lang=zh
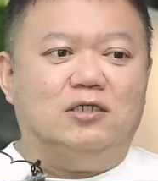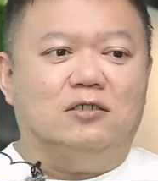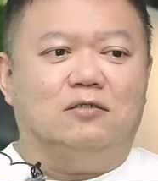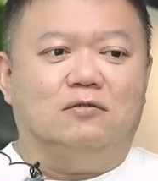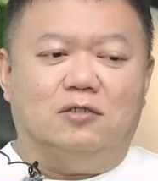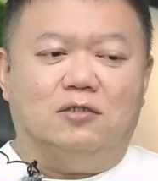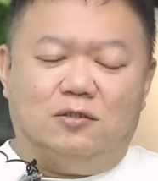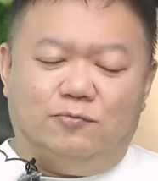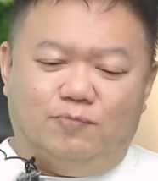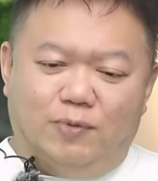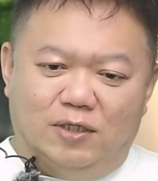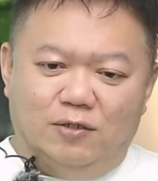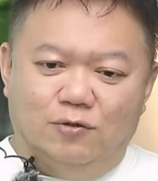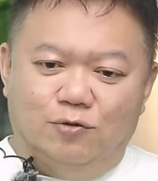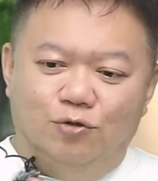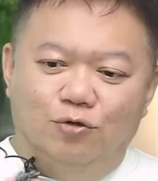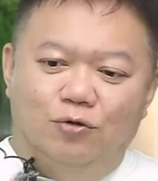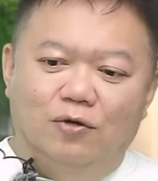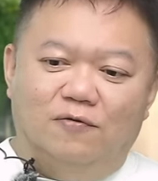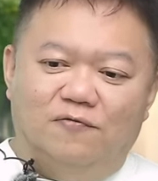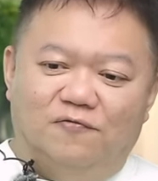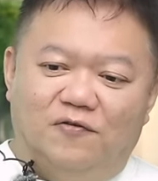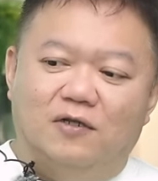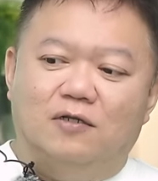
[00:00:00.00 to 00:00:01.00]
季本
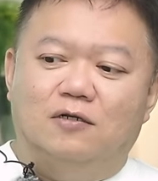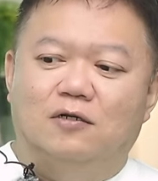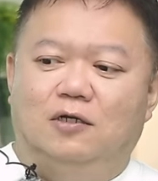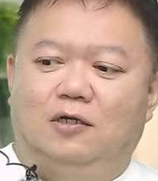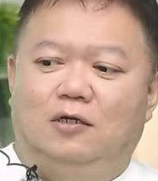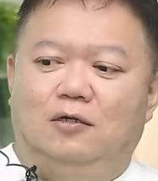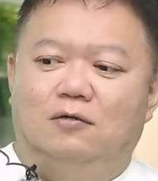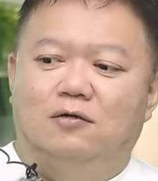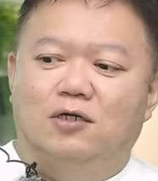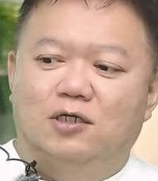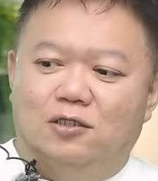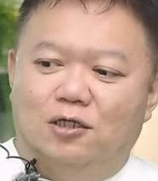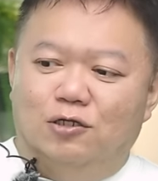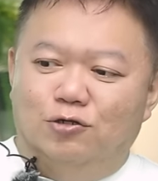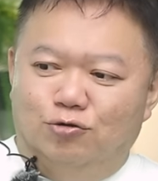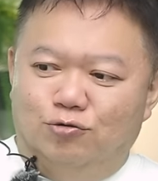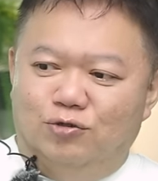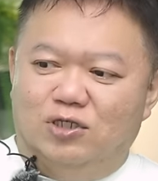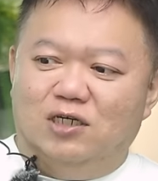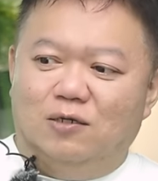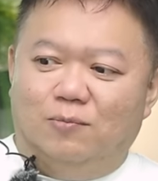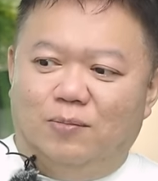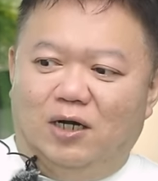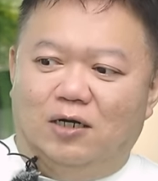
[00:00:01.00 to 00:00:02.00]
月份你的女
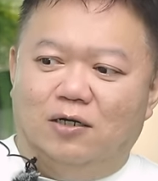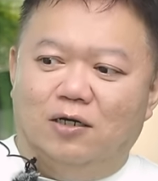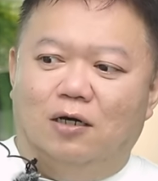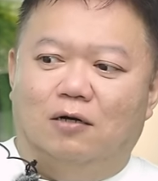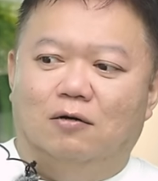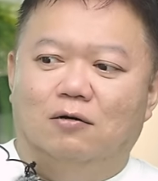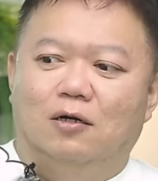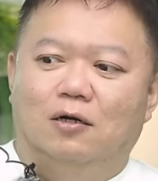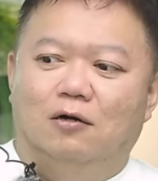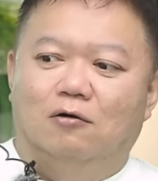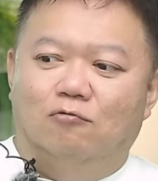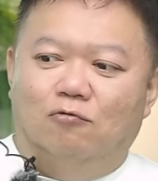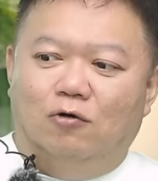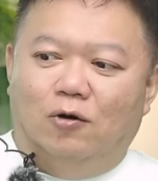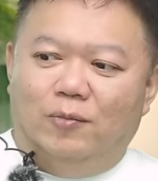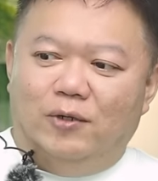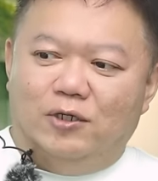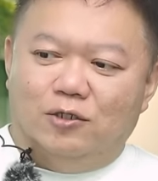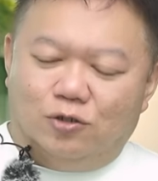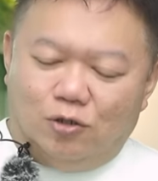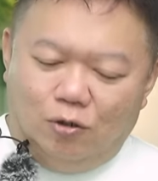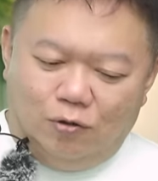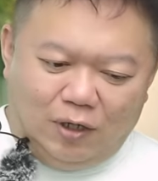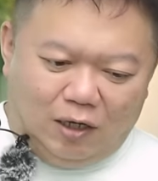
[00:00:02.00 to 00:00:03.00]
性朋友，我
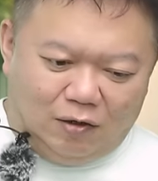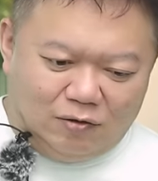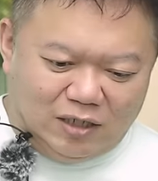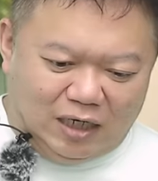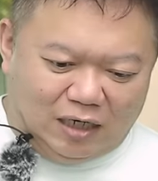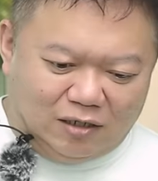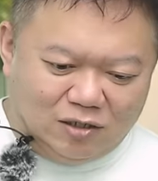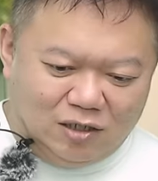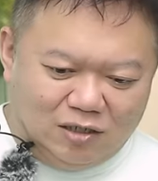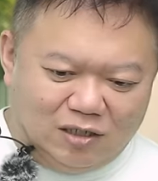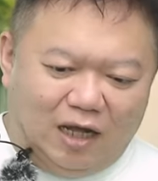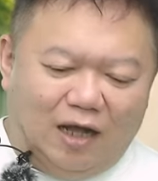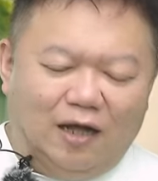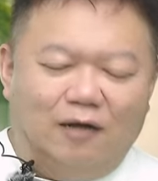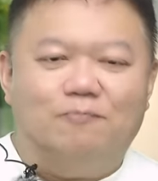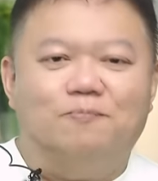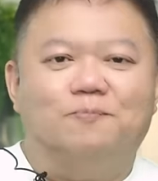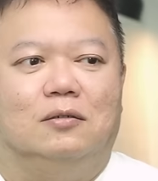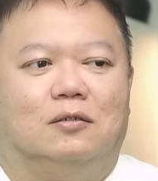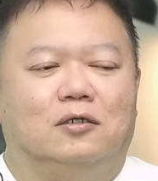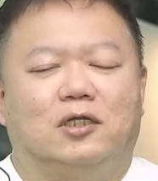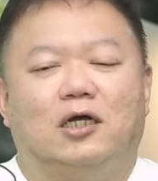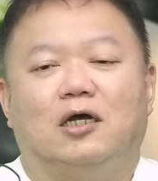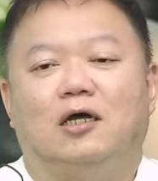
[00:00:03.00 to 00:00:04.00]
们都要让着她。
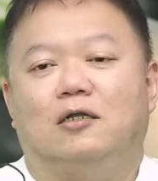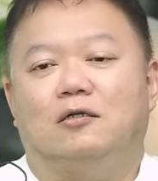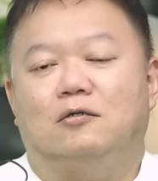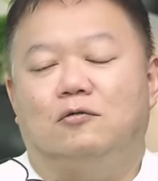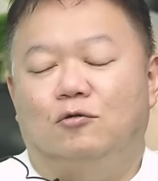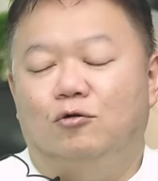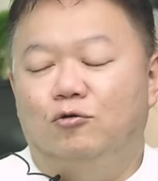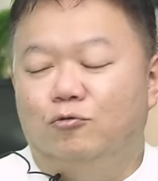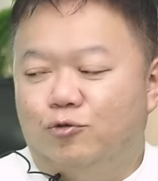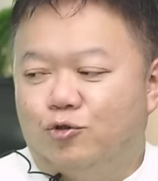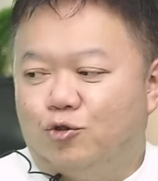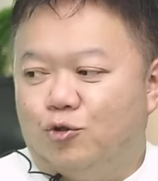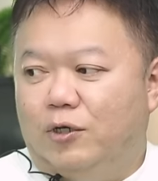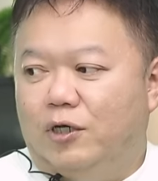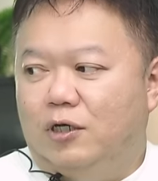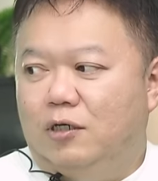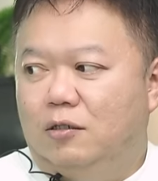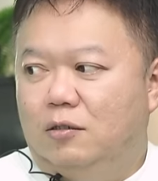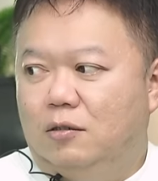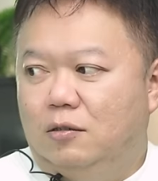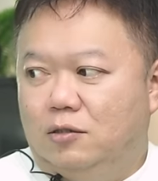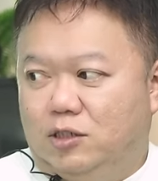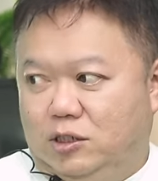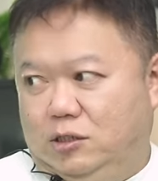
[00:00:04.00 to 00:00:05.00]
当然，入
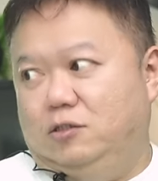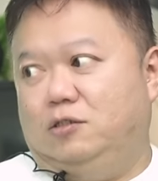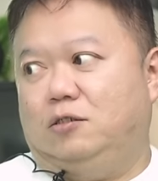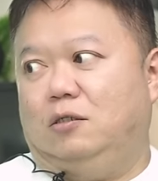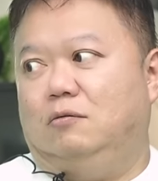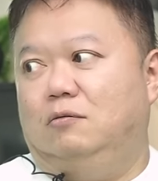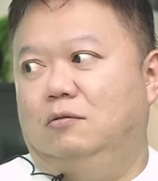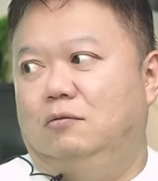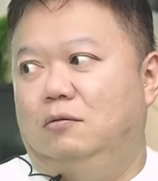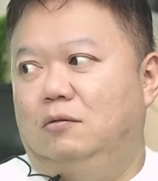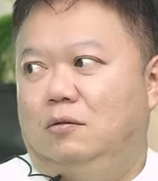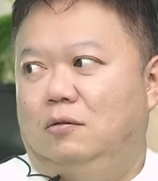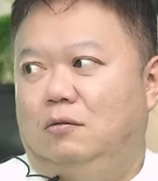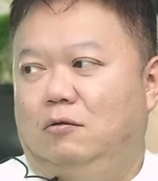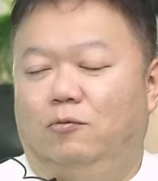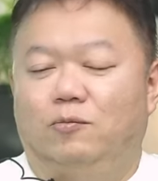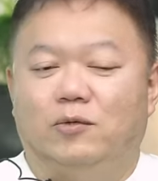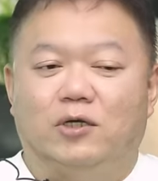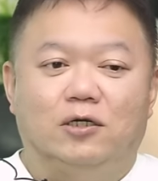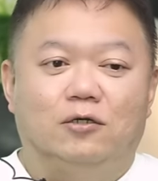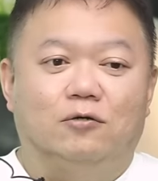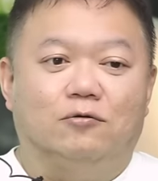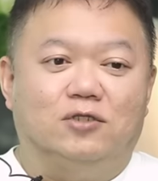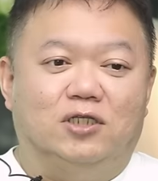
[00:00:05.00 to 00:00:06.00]
水即咒，我
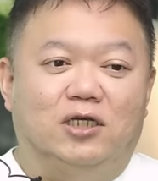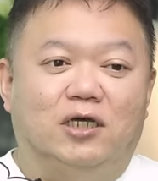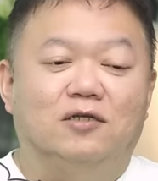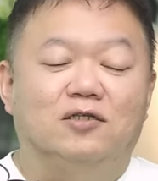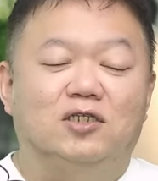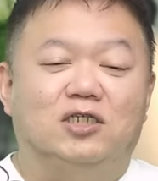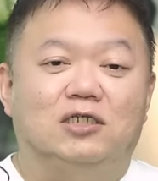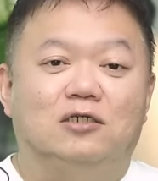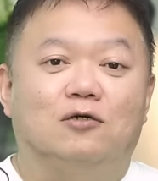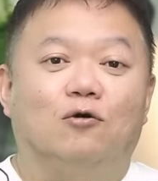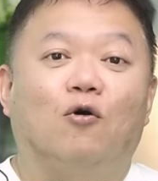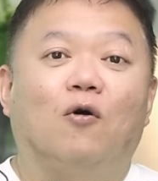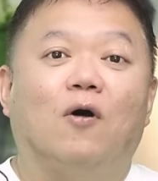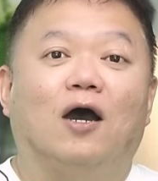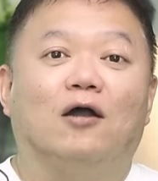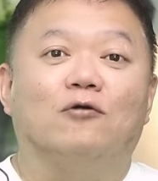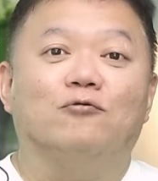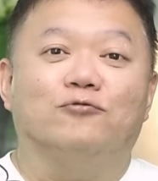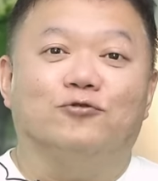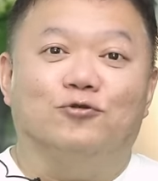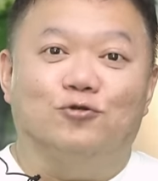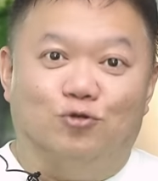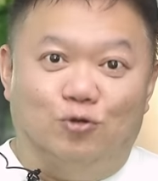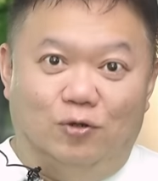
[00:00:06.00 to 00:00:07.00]
们可以用天机化
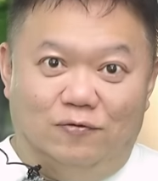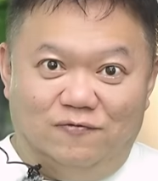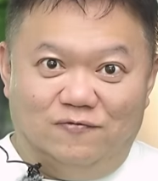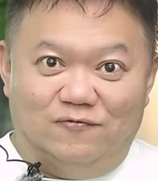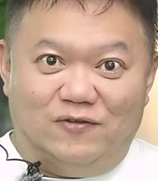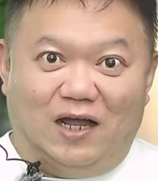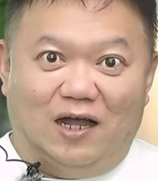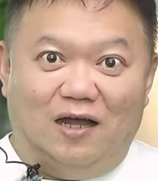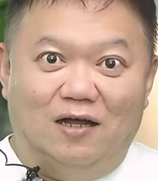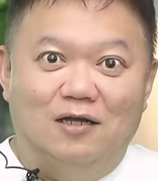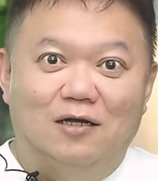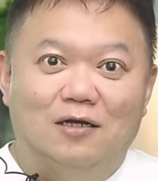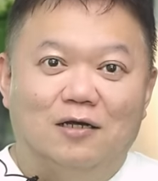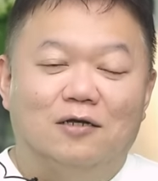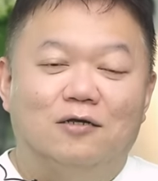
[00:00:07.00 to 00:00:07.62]
禄去对付它。